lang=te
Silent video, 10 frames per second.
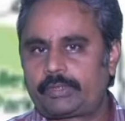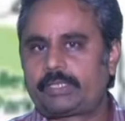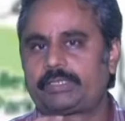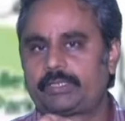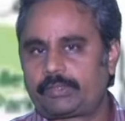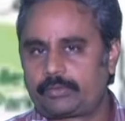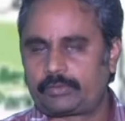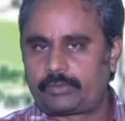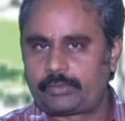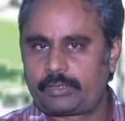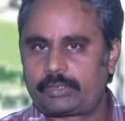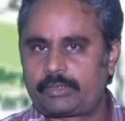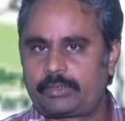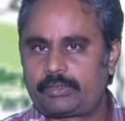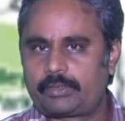సహజంగా జరుగుతున్నటువంటి
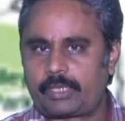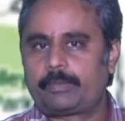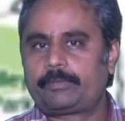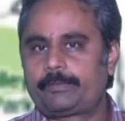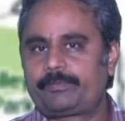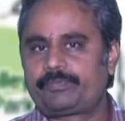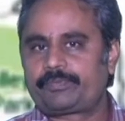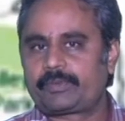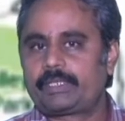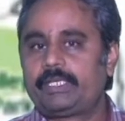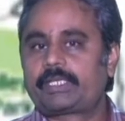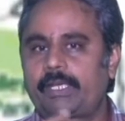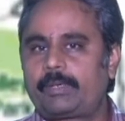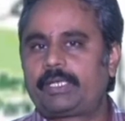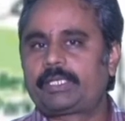క్రమం ఈ
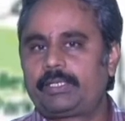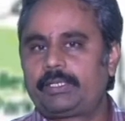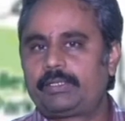క్రమానికి